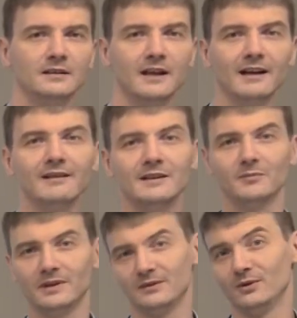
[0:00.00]
Какова
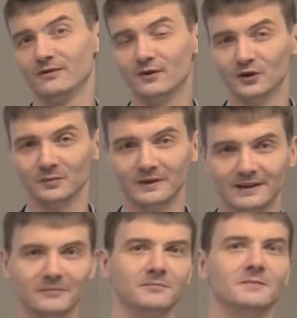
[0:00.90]
температура в
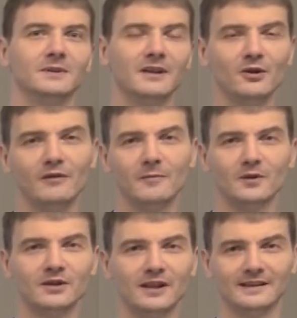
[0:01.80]
космосе? Такой
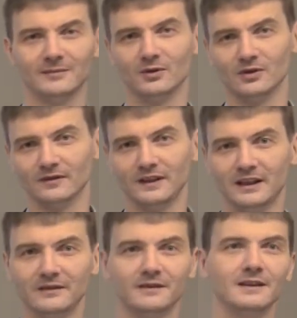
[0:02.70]
вопрос часто можно
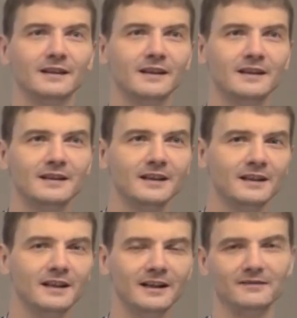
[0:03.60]
встретить в интернете,
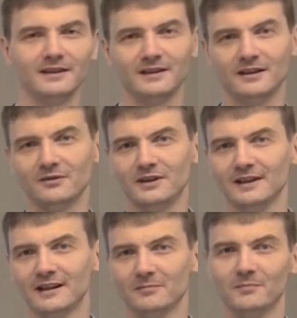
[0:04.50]
и ответ на него не
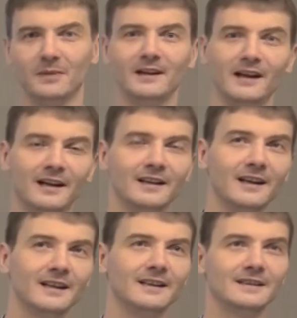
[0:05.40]
так банален,
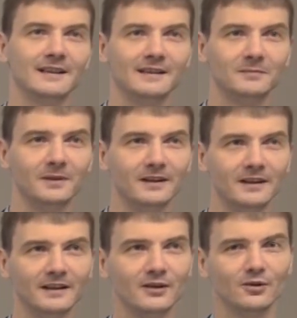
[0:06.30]
как казалось бы,
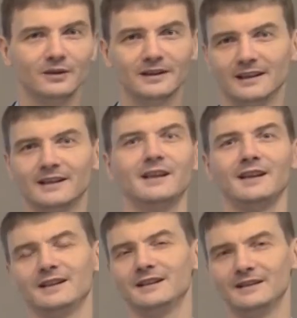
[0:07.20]
и какой-то
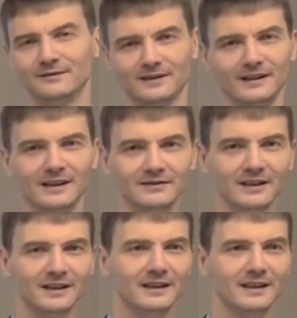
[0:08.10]
конкретной цифры назвать